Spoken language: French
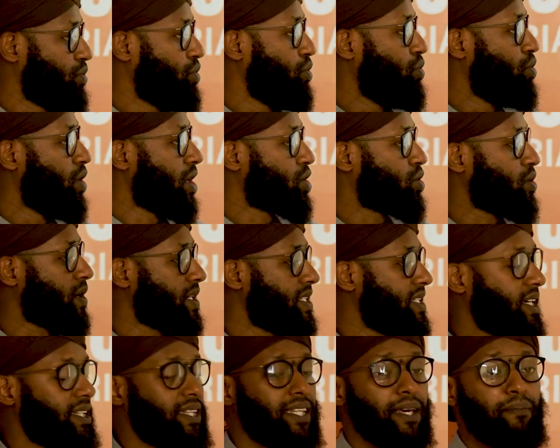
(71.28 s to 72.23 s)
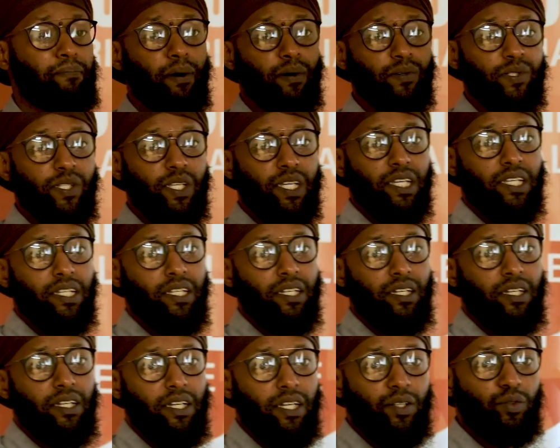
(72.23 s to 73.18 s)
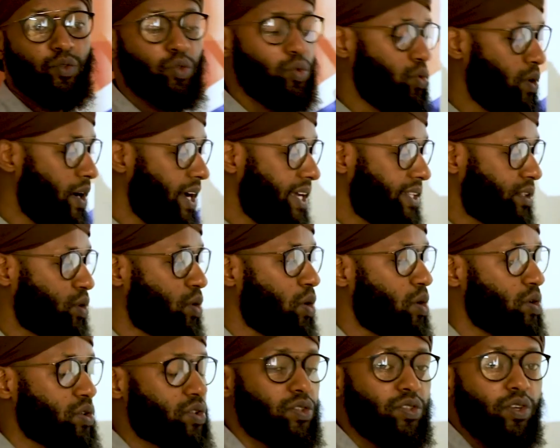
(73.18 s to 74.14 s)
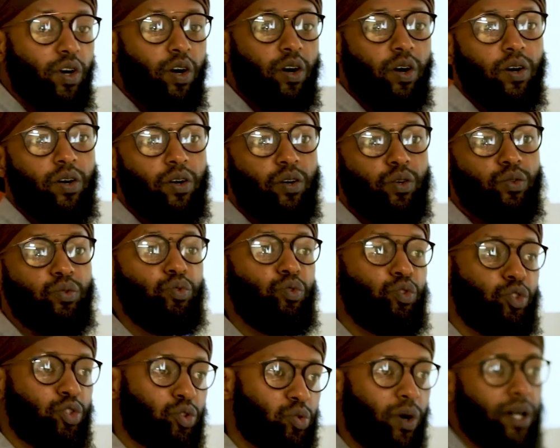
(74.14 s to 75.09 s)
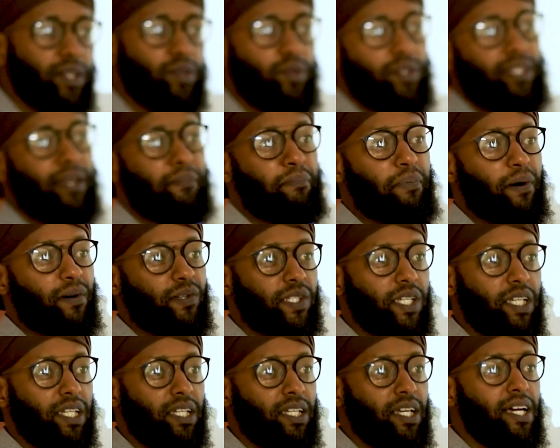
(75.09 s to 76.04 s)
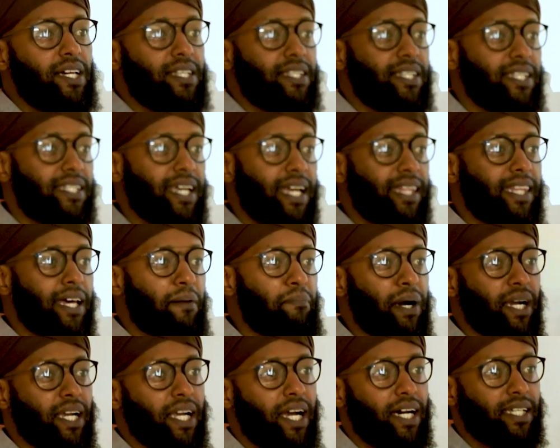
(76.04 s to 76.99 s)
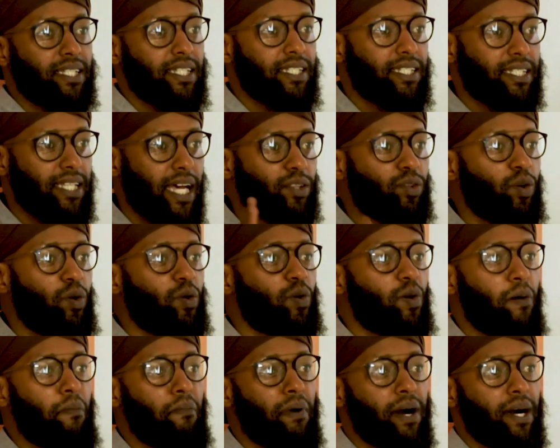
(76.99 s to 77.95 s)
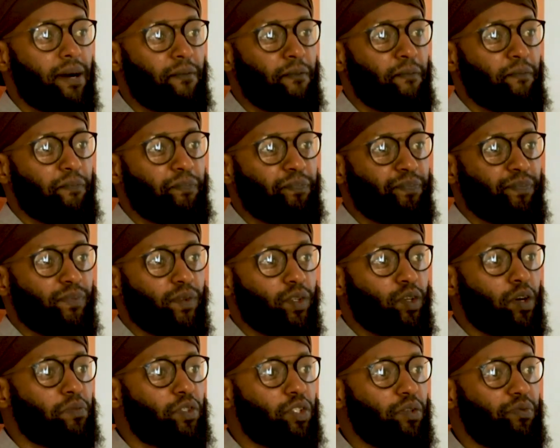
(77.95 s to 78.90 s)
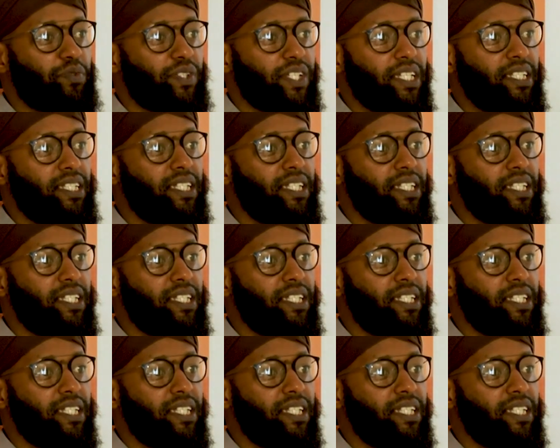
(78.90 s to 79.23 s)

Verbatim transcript: Tu dois choisir tes pensées. Tu dois être conscient du choix de tes pensées. C'est ça ta bagarre, c'est ça ton combat. Comme je vous ai